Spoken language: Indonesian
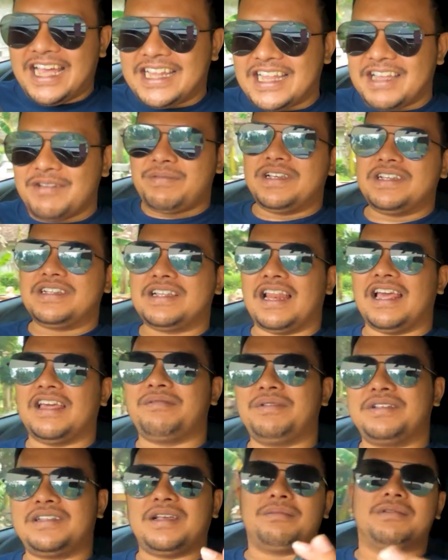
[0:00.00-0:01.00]
nah, tapi
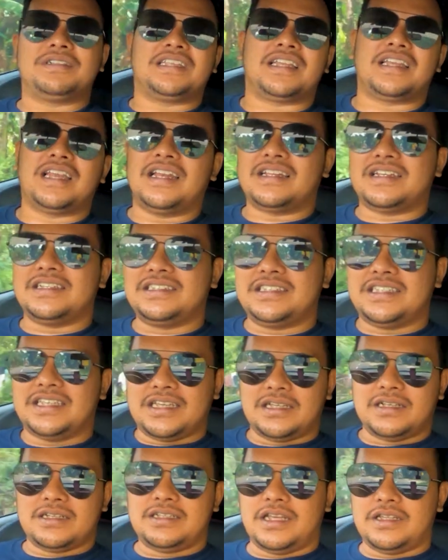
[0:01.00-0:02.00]
selain bisa besar dan
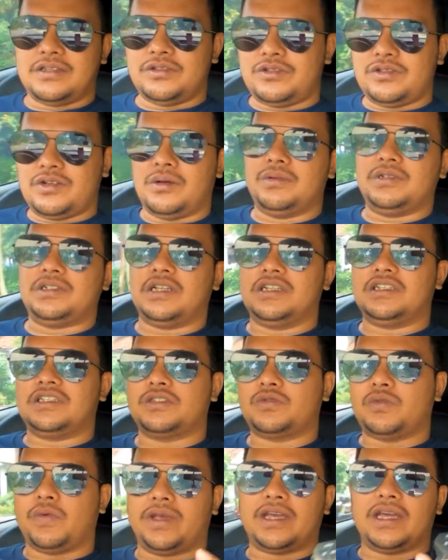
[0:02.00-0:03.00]
kecil, dia itu juga
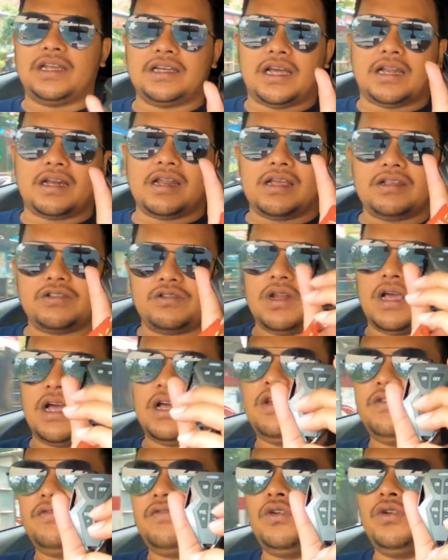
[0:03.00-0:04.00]
bisa disesuaikan karena
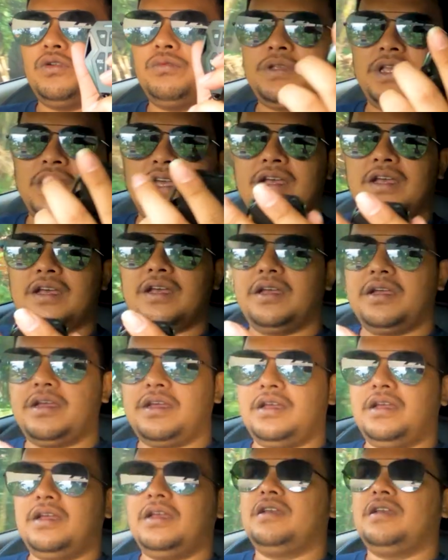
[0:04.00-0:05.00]
sudah ada volumenya.